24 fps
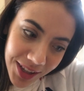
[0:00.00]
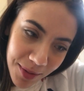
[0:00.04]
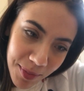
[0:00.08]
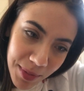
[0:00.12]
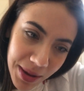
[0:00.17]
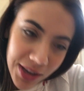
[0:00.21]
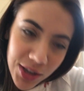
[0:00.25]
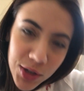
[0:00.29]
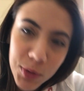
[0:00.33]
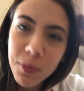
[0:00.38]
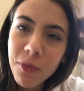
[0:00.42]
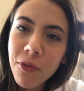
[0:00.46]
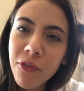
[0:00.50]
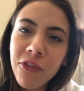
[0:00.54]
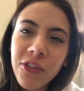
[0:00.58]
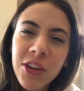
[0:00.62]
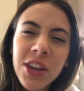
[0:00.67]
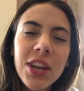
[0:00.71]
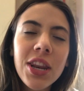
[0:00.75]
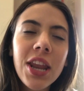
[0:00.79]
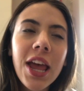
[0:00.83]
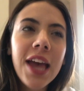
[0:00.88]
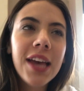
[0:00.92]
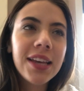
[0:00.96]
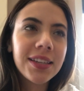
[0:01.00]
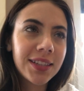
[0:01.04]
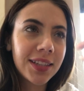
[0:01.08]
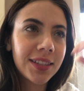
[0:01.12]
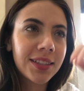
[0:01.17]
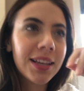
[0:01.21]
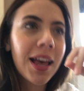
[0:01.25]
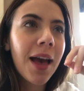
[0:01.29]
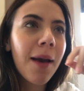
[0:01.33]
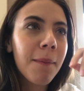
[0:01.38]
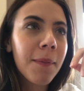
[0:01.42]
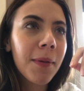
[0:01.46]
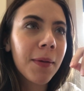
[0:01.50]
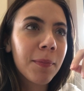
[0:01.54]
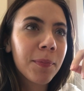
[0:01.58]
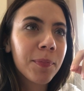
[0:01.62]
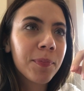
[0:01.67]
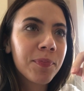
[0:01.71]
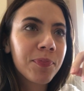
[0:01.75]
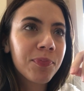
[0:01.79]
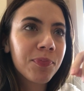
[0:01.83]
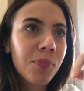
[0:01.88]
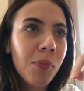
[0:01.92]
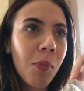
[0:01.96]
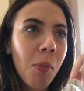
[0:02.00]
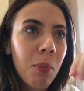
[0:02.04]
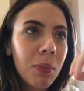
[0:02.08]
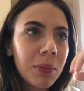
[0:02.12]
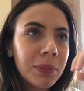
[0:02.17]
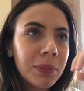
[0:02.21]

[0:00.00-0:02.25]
também, é tipo finesse, sabe? Hum.